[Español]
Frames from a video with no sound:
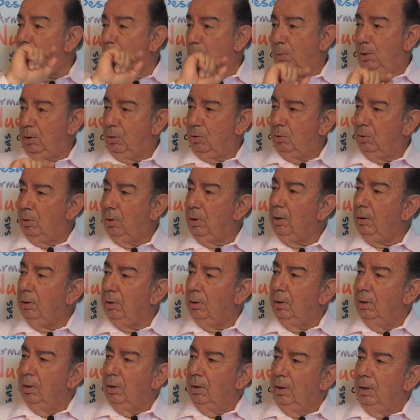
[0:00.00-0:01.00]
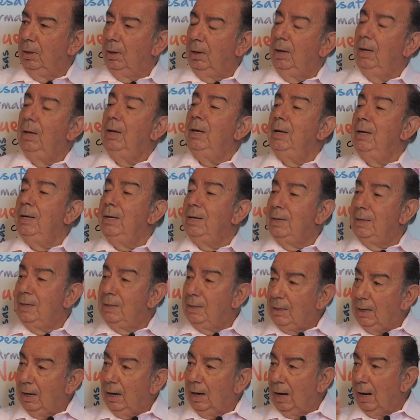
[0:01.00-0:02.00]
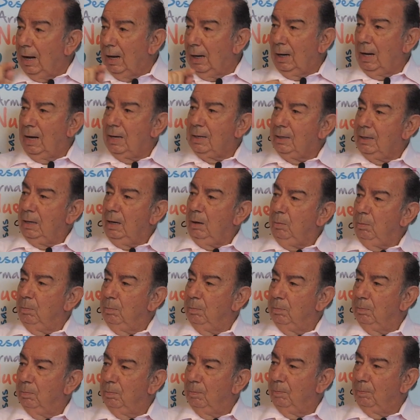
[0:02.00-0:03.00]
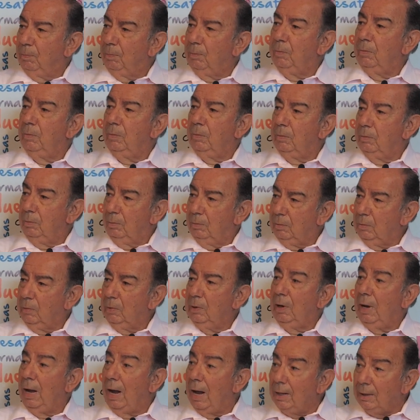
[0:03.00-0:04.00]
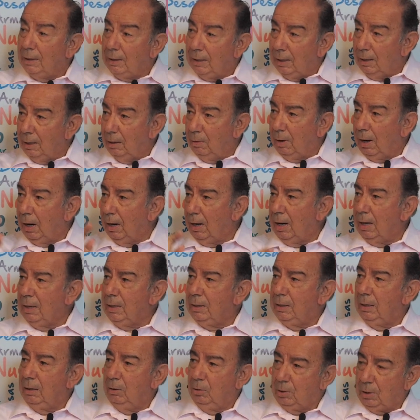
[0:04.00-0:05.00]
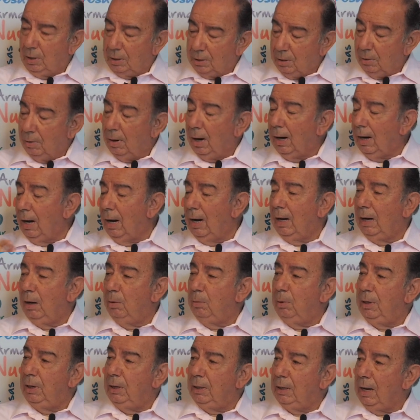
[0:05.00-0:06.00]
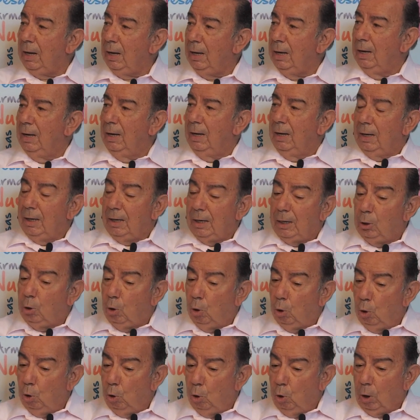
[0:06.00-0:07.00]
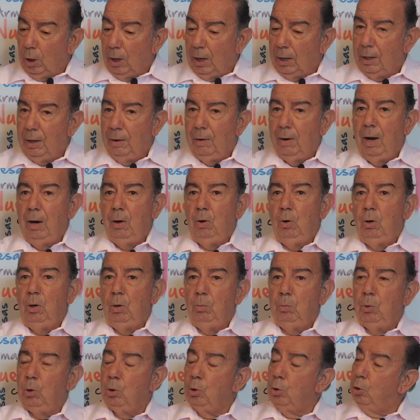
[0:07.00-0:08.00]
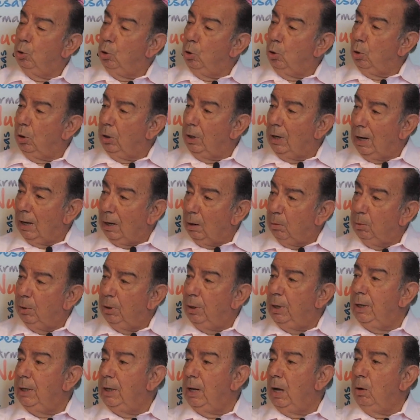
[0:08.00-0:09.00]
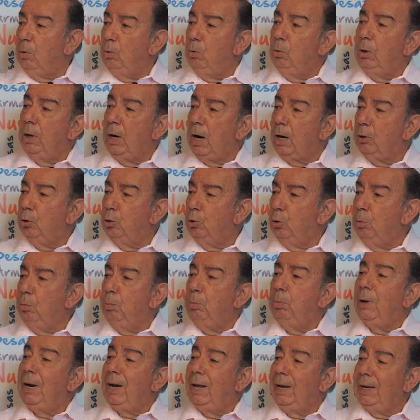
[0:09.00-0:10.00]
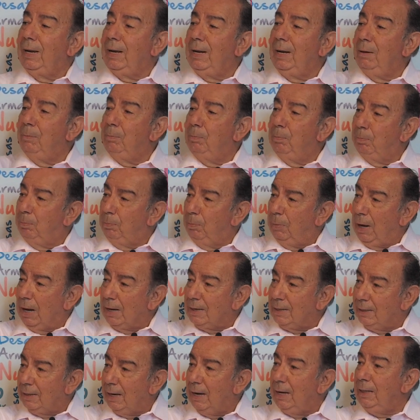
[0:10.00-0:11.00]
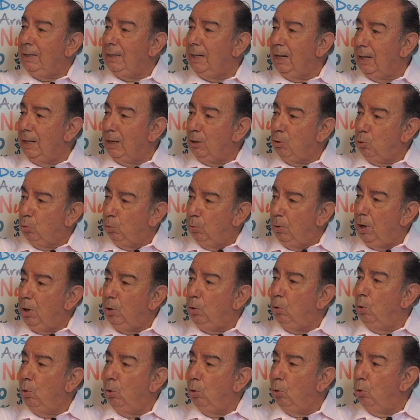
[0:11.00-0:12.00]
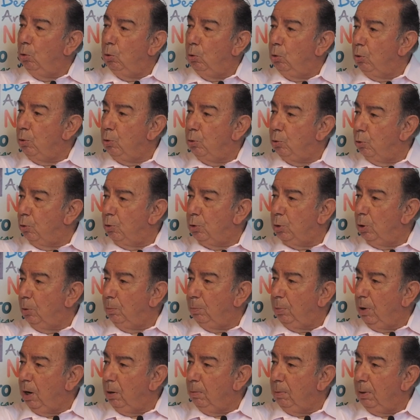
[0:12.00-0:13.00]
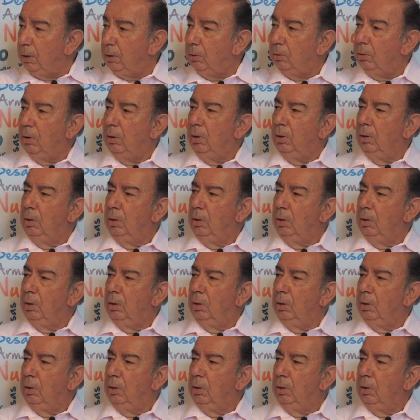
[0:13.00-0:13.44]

a la persona, llega a la casa, antes de bajarse, o sea, se baja de la camioneta y coloca debajo del motor de la camioneta un cartón para que el aceite de su vehículo no ensucia el pavimento.